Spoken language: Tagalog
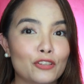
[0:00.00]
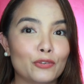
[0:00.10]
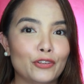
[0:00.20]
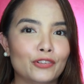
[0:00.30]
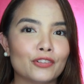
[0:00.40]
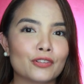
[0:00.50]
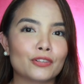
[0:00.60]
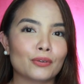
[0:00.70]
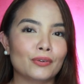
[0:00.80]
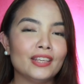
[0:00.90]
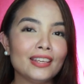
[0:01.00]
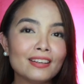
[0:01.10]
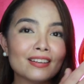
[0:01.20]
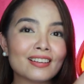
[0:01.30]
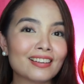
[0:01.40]
So, yun. So,
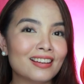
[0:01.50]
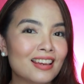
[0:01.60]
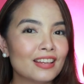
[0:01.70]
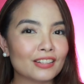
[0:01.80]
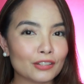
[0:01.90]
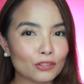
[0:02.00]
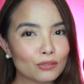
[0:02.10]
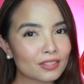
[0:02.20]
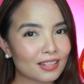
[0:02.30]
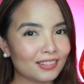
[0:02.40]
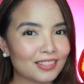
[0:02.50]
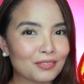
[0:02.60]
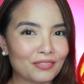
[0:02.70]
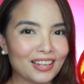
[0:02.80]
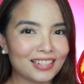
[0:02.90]
here, the new Sunny
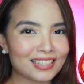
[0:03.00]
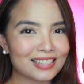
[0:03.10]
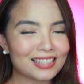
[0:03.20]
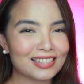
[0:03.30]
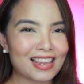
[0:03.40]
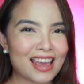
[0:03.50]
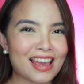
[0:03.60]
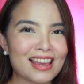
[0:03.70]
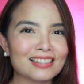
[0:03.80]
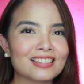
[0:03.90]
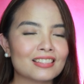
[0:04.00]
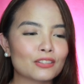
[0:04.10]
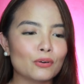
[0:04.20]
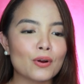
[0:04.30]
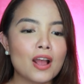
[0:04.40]
Space. Yeah.
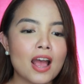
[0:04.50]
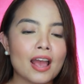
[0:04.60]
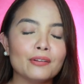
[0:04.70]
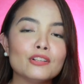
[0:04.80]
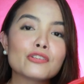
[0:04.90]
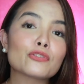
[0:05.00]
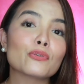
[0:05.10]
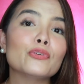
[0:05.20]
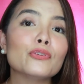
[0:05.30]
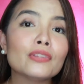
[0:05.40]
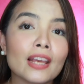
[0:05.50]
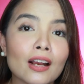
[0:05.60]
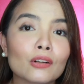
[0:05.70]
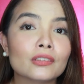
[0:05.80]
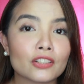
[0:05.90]
So, I will show you
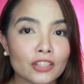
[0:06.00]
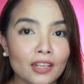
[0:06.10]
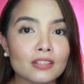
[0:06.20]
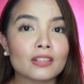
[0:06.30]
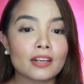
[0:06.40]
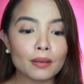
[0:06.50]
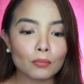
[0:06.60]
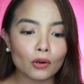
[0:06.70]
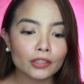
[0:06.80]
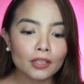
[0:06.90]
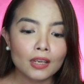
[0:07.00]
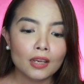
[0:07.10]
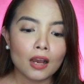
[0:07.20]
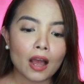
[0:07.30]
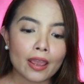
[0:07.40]
now the shades that I bought.
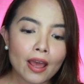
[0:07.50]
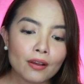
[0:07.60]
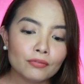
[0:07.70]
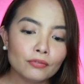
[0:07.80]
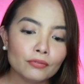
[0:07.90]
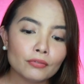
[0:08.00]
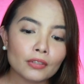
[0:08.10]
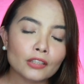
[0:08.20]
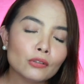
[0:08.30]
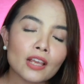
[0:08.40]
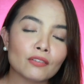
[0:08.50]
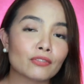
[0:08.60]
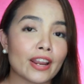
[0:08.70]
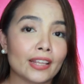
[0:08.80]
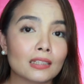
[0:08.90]
I have, I don't
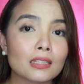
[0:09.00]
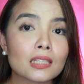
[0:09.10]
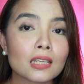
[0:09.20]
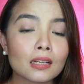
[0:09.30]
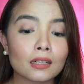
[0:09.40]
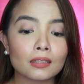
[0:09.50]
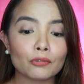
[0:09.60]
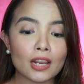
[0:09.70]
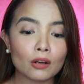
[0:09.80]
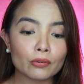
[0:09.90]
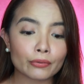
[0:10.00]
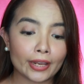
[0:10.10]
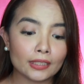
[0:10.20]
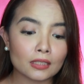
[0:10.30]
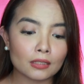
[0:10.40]
have reds. Wala akong
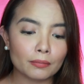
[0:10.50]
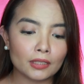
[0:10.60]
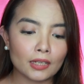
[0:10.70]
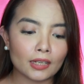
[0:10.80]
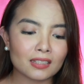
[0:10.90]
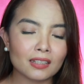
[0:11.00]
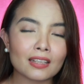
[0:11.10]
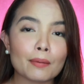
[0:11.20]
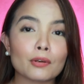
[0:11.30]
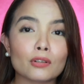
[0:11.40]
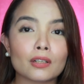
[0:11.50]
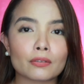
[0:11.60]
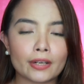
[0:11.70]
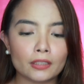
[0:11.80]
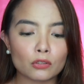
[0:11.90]
reds na binili kasi ang dami ko
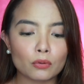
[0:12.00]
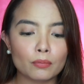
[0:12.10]
ng reds.